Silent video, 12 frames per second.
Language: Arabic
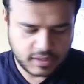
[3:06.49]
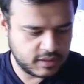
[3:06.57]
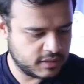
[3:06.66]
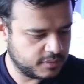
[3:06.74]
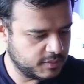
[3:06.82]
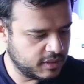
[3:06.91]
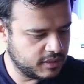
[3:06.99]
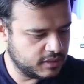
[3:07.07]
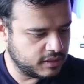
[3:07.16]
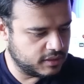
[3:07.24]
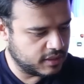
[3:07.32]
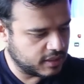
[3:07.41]
بس ما
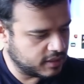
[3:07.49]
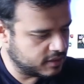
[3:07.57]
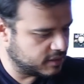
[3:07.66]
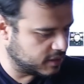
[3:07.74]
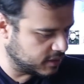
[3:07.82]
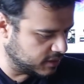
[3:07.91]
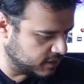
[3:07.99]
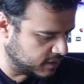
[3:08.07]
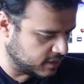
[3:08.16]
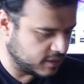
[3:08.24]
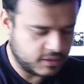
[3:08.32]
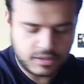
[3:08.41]
عندي ذاك
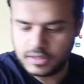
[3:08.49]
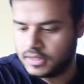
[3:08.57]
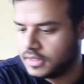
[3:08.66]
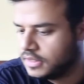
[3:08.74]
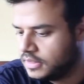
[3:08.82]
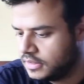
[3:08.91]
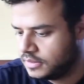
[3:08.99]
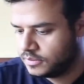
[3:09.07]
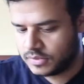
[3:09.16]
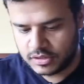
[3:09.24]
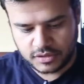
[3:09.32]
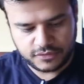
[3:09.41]
التقدير للاشياء
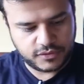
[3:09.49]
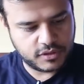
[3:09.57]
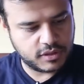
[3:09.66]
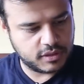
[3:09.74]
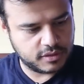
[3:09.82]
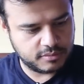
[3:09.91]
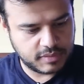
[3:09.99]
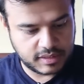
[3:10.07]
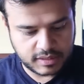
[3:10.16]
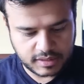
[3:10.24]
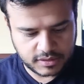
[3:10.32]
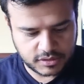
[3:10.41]
لما اجي افكها ما
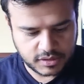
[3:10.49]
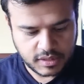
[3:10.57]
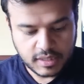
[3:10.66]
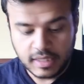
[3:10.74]
ادري ليش